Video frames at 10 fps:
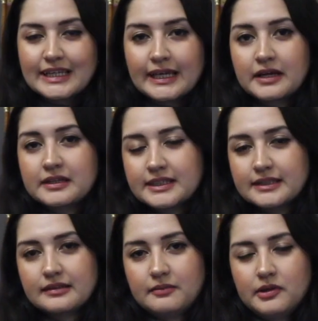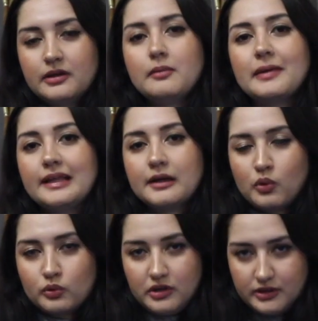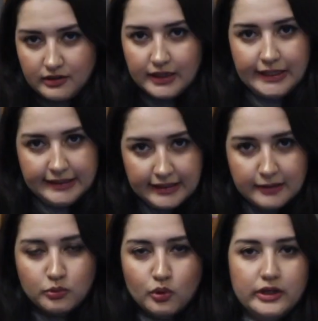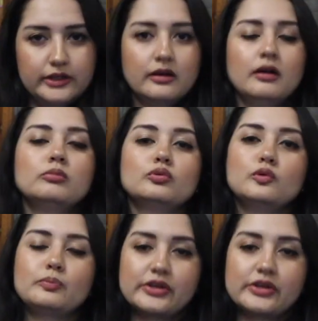Bu seneki kısıtlamalara belli konular dahil değil bu arada.